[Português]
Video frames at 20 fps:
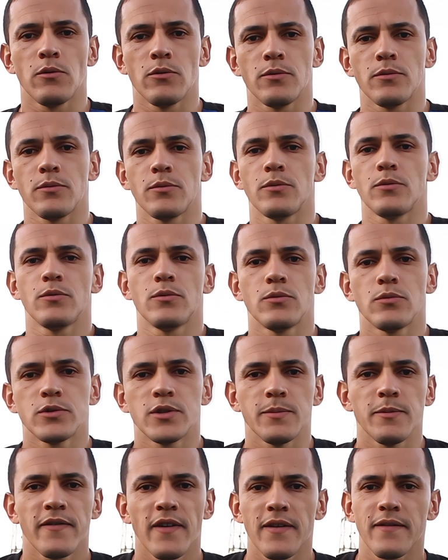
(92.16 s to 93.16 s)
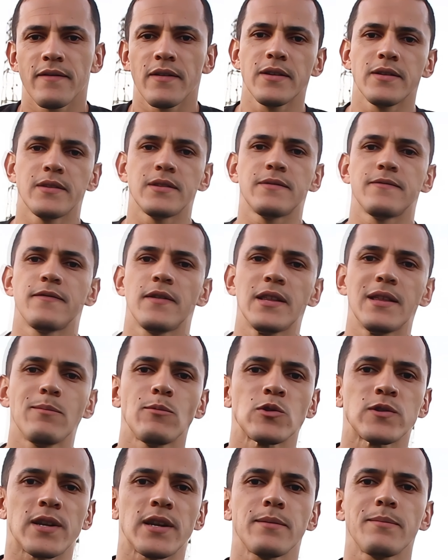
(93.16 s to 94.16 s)
o, o, time vem, vem, vem,
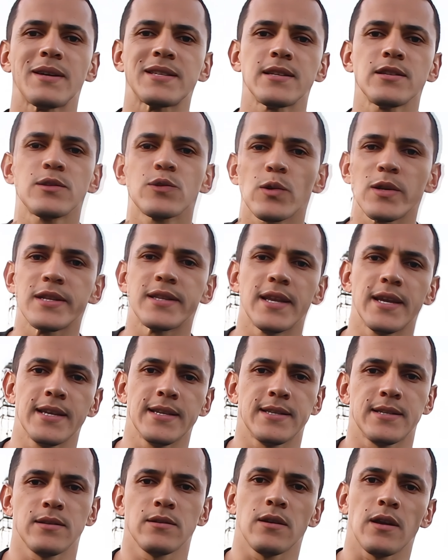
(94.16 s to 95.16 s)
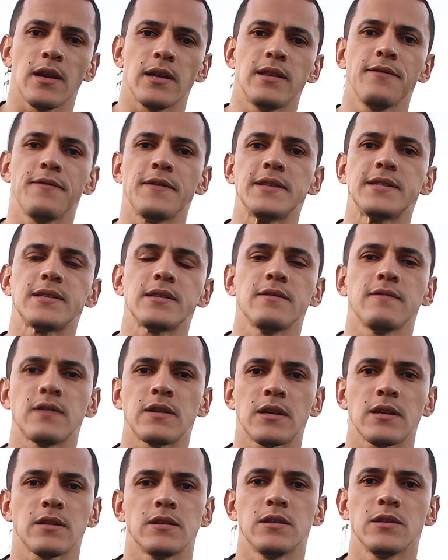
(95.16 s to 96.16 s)
demonstrando bastante solidez é, defensiva,
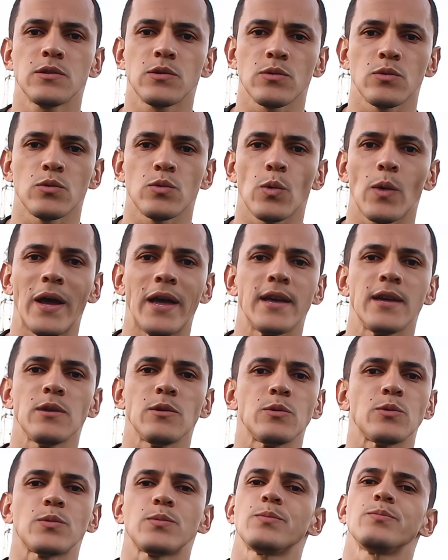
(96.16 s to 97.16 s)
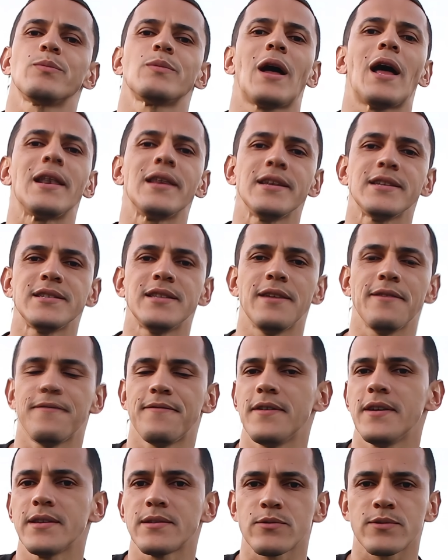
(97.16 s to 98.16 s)
né? Isso não é o, a linha de
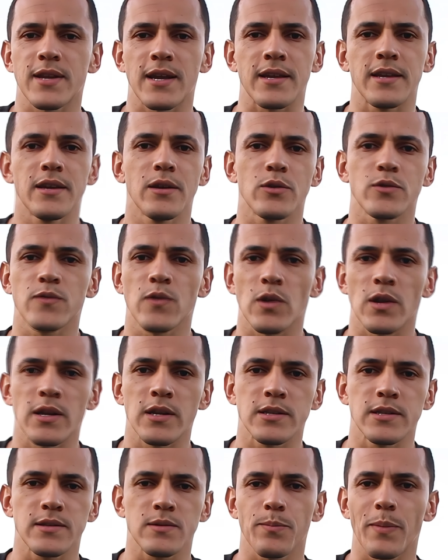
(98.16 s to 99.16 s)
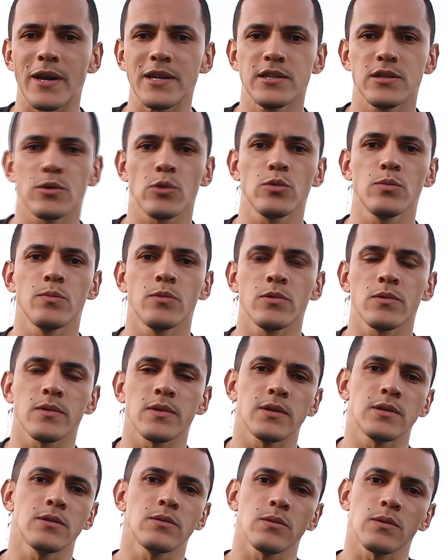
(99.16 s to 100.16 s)
defesa, os zagueiros, os volantes, isso parte de todo mundo,
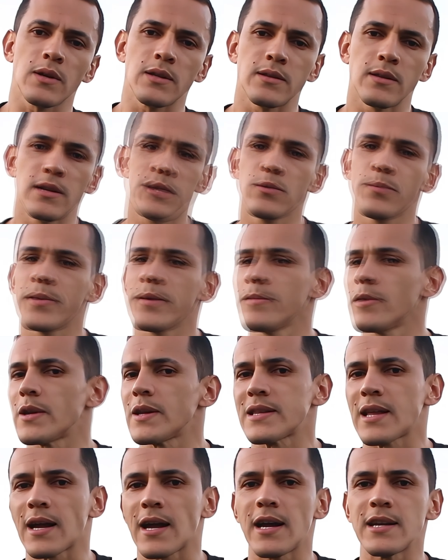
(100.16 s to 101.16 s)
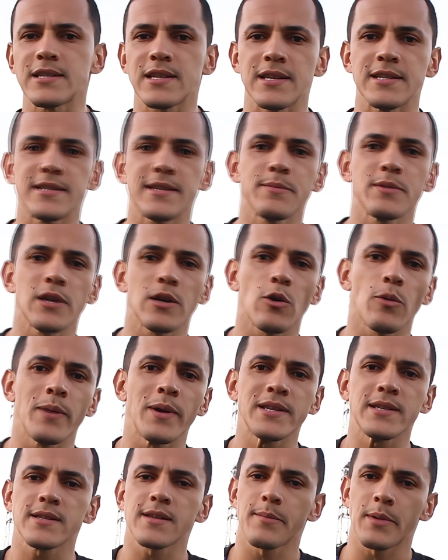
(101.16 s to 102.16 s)
né? Desde o primeiro atacante lá em cima que
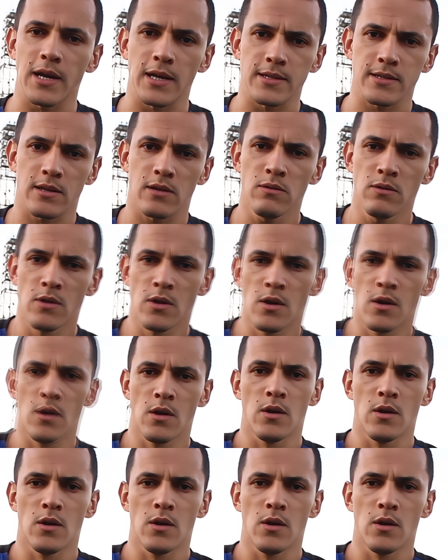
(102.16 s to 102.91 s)
começa essa marcação.